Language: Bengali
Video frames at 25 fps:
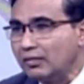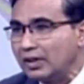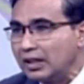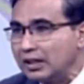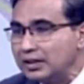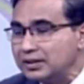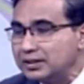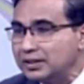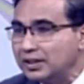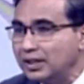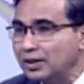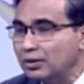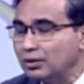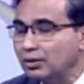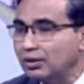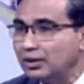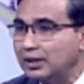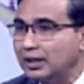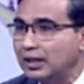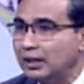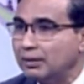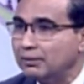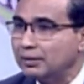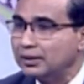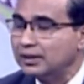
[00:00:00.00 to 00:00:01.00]
সেগুলোকে
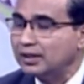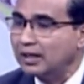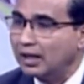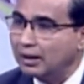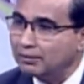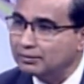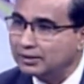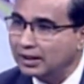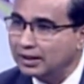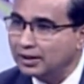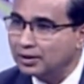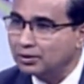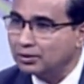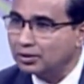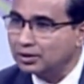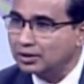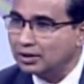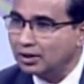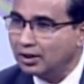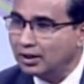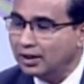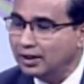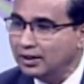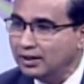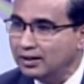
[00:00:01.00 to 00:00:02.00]
আমাদের আমদানি করতে
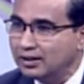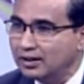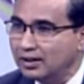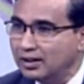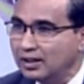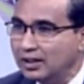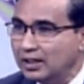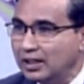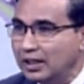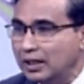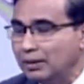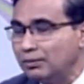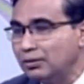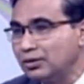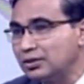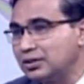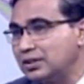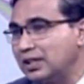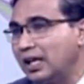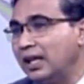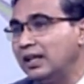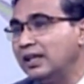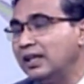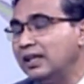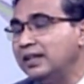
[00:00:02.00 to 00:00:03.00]
হয় এবং
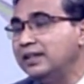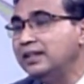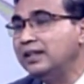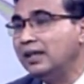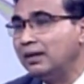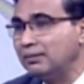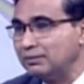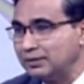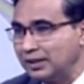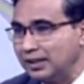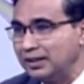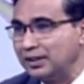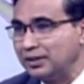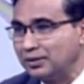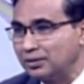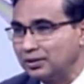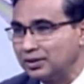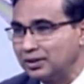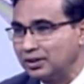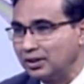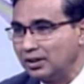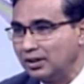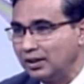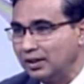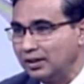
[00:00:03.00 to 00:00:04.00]
জ্বালানি আমদানি
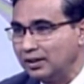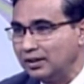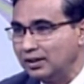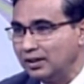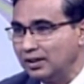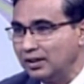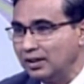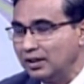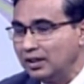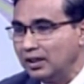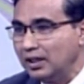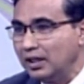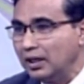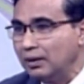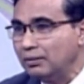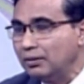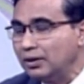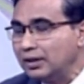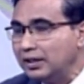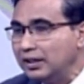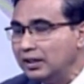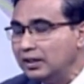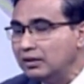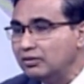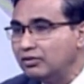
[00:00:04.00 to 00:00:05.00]
করতে হয় এবং
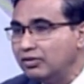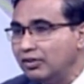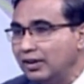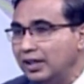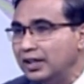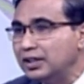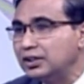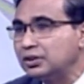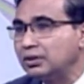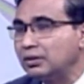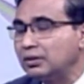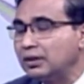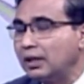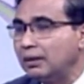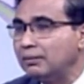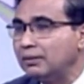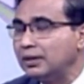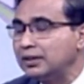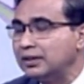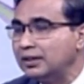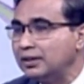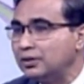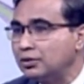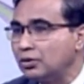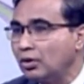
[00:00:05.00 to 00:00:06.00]
ইনফ্লেশন
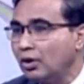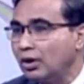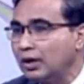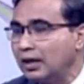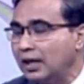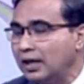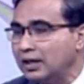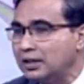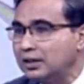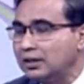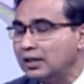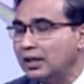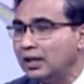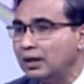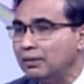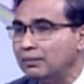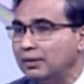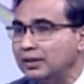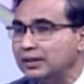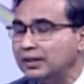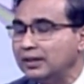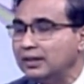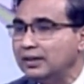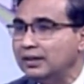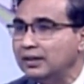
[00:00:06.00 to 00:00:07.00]
আমাদের ডলারটা
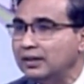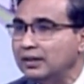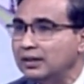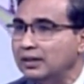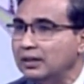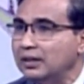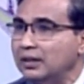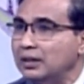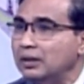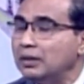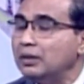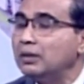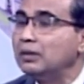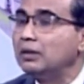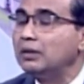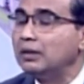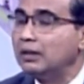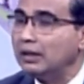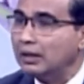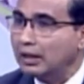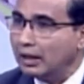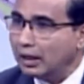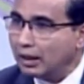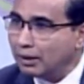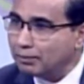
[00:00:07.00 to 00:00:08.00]
আমাদের
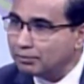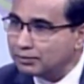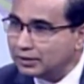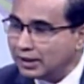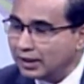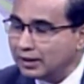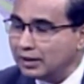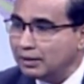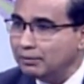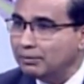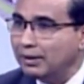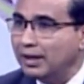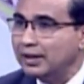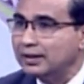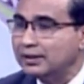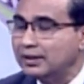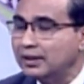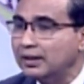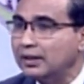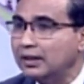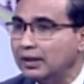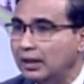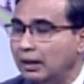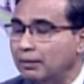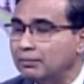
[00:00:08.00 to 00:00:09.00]
আমদানি ব্যয়
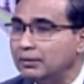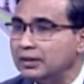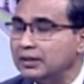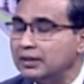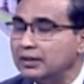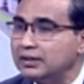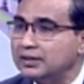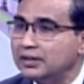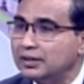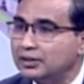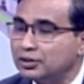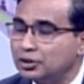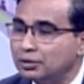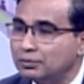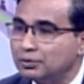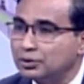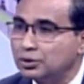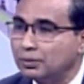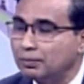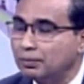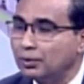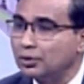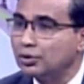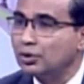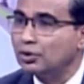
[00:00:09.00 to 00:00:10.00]
থেকে আমাদের যে সমস্ত
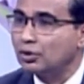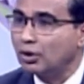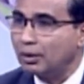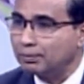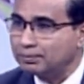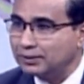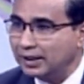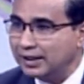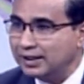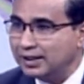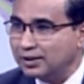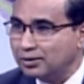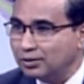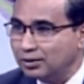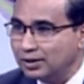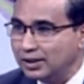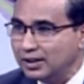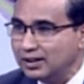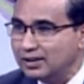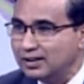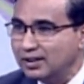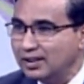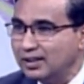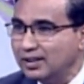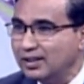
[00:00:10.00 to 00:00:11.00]
পণ্য রপ্তানি করি
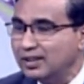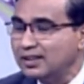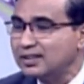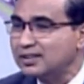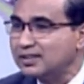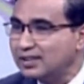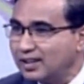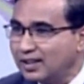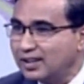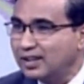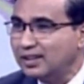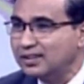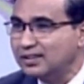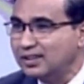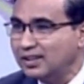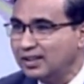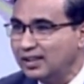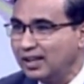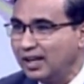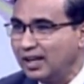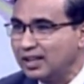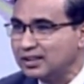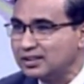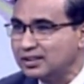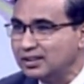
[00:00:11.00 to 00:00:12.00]
সেখান থেকে
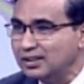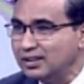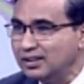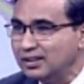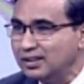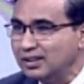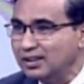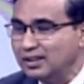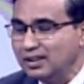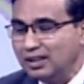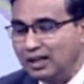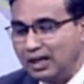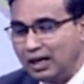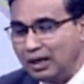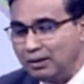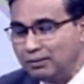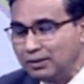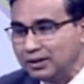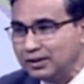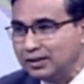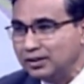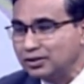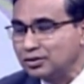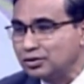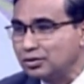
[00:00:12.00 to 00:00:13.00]
আসে
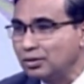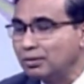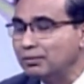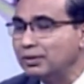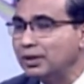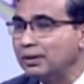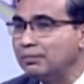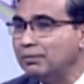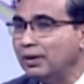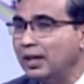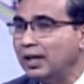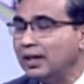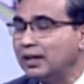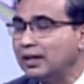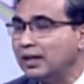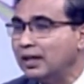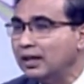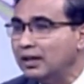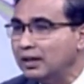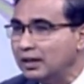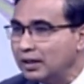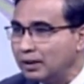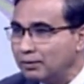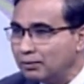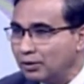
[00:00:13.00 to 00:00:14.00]
আমাদের শ্রমিক ভাইয়েরা
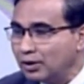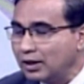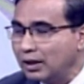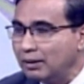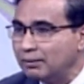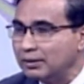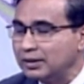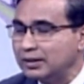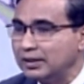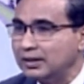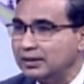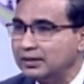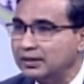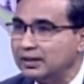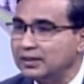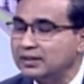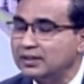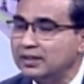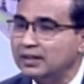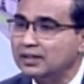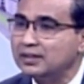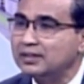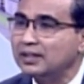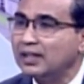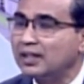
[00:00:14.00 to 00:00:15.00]
এবং আমাদের
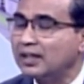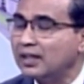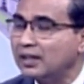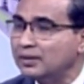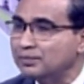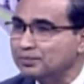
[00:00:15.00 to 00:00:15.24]
দেশের যারা